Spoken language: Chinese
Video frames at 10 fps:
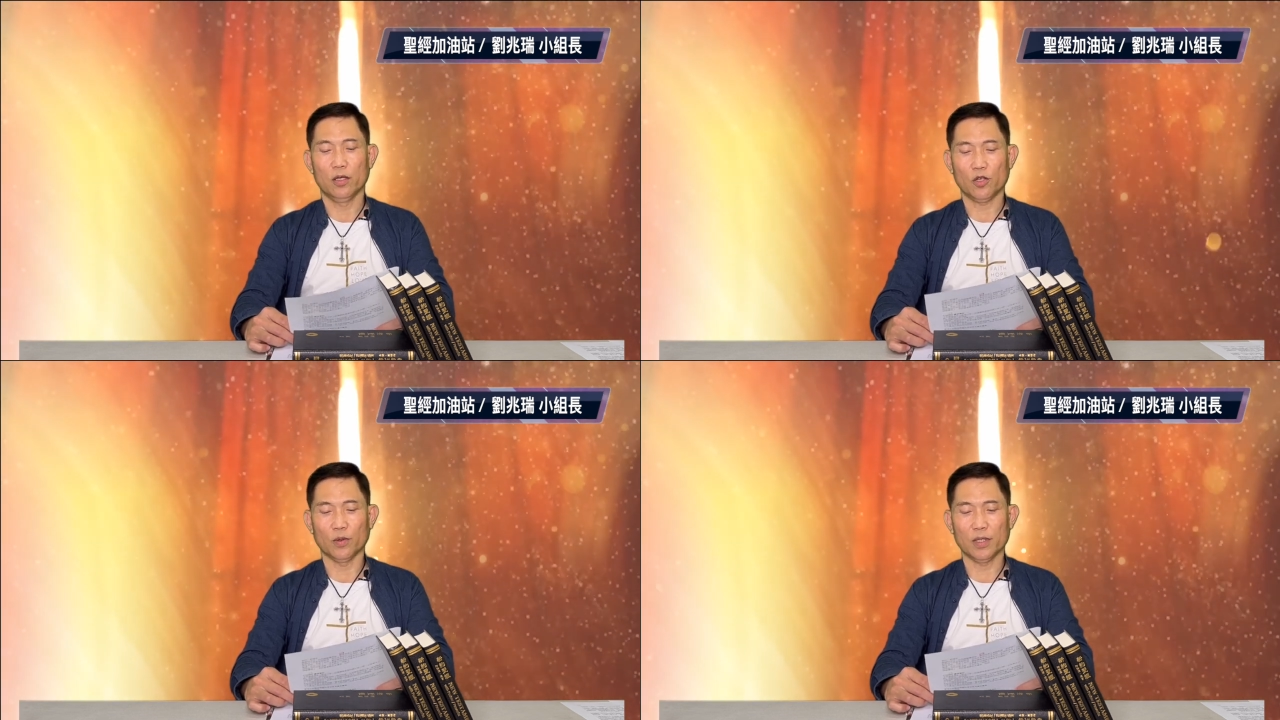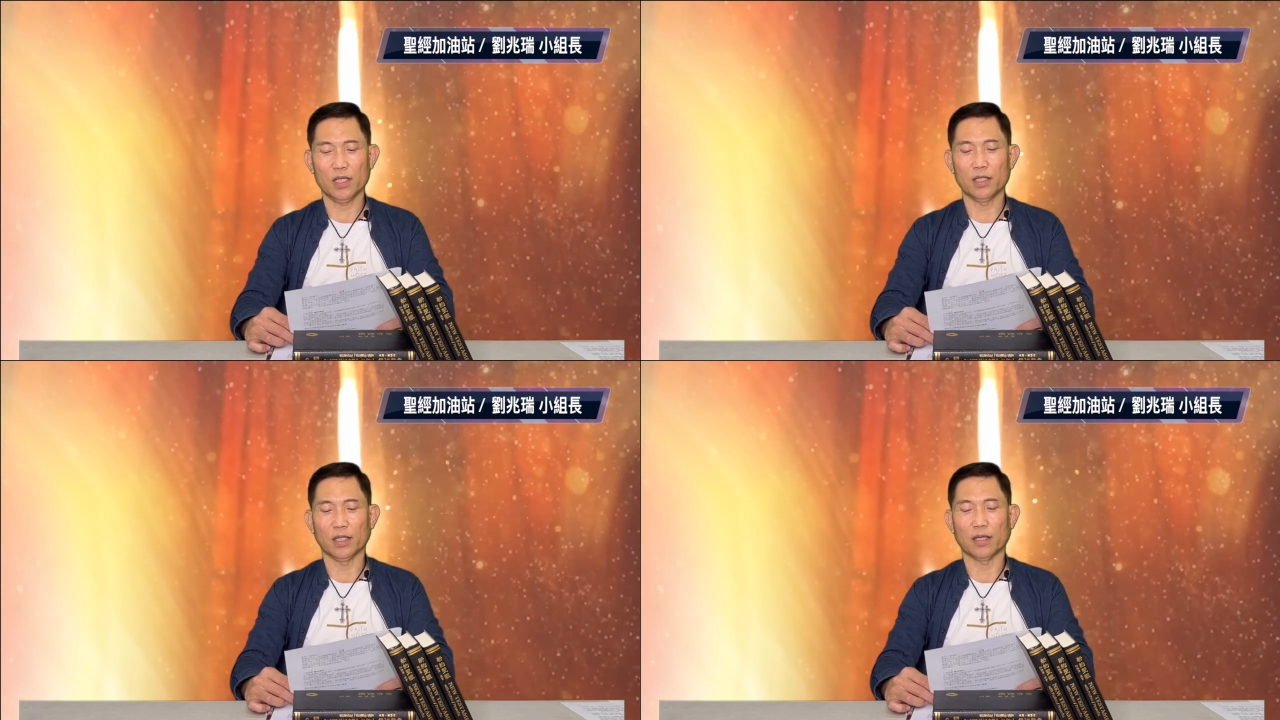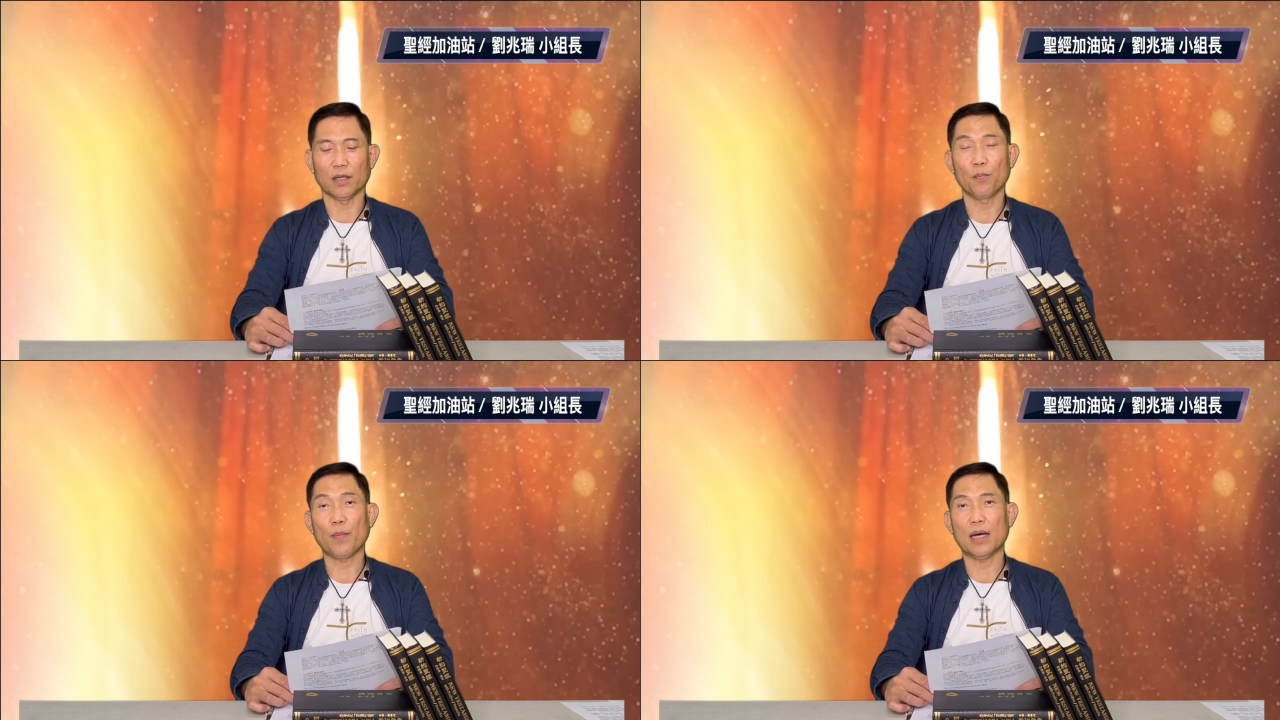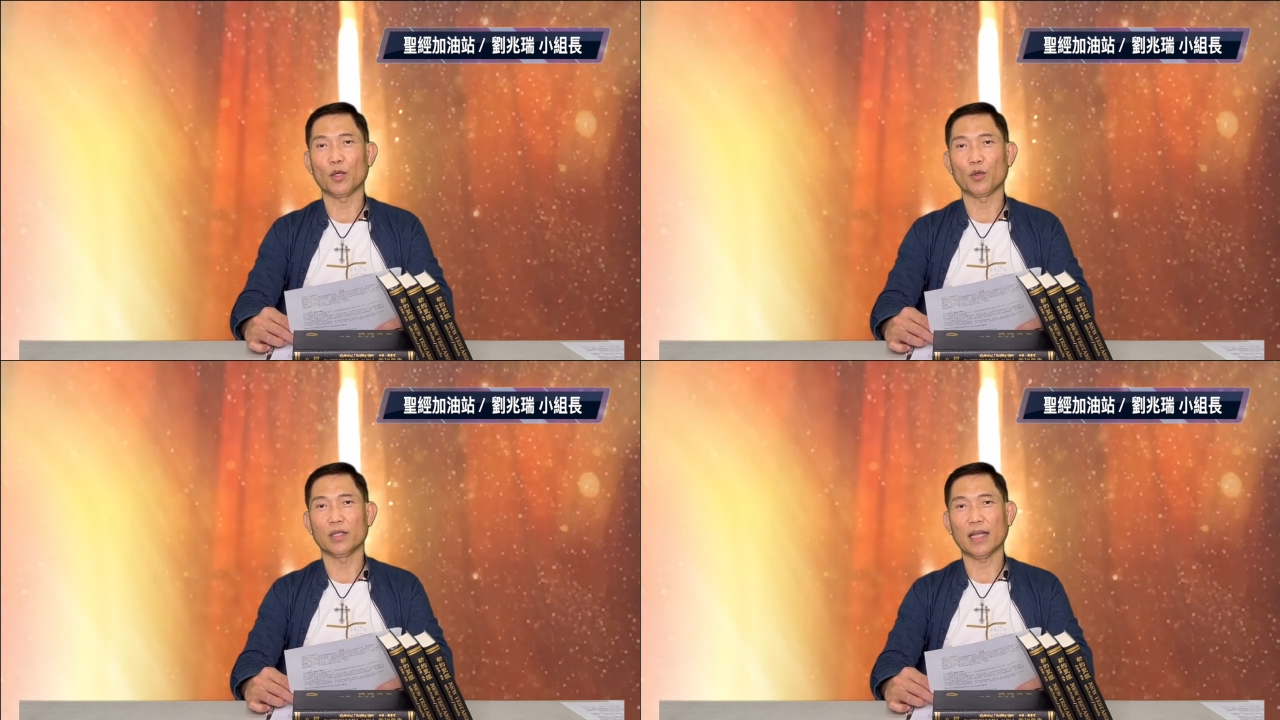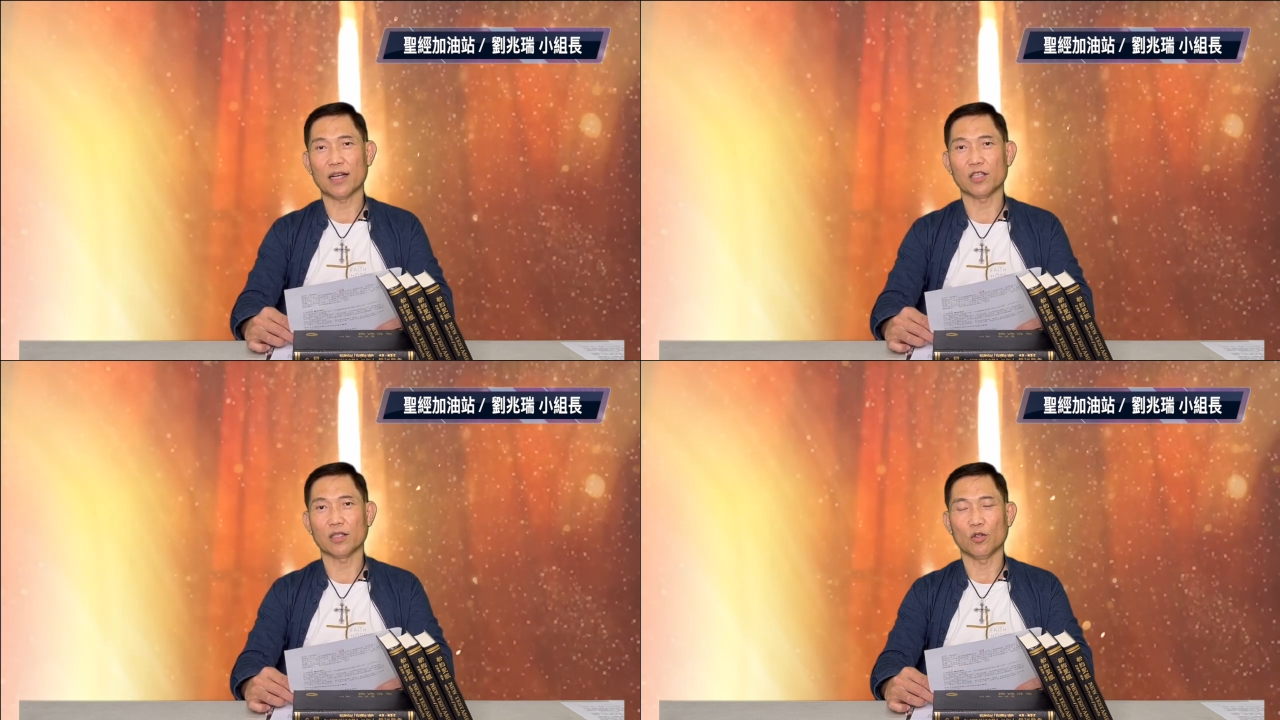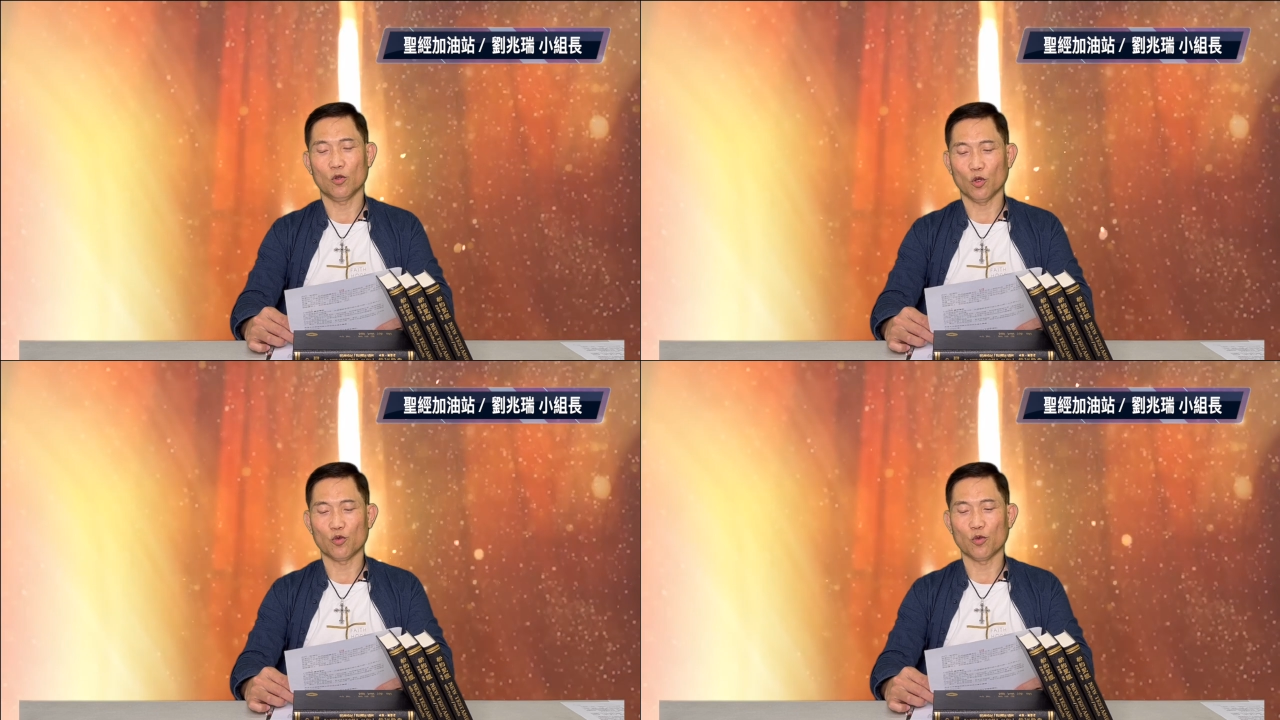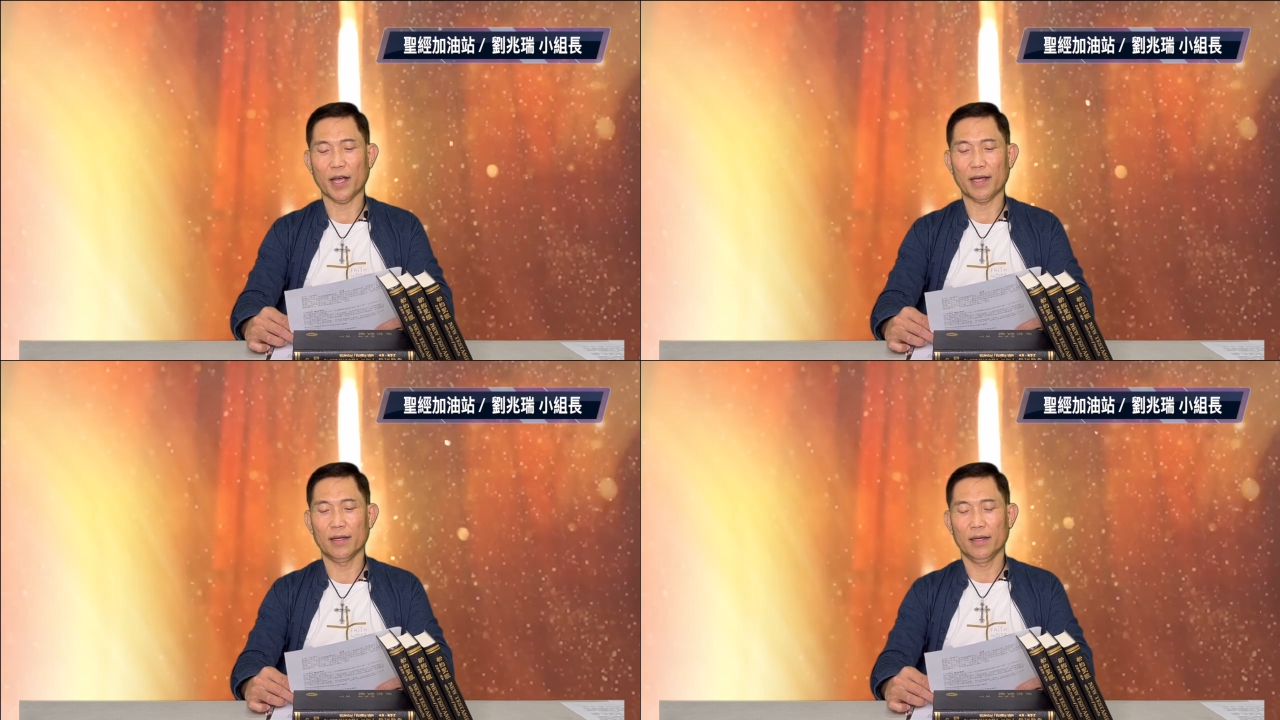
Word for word: 从自己的巴比伦大城走出来。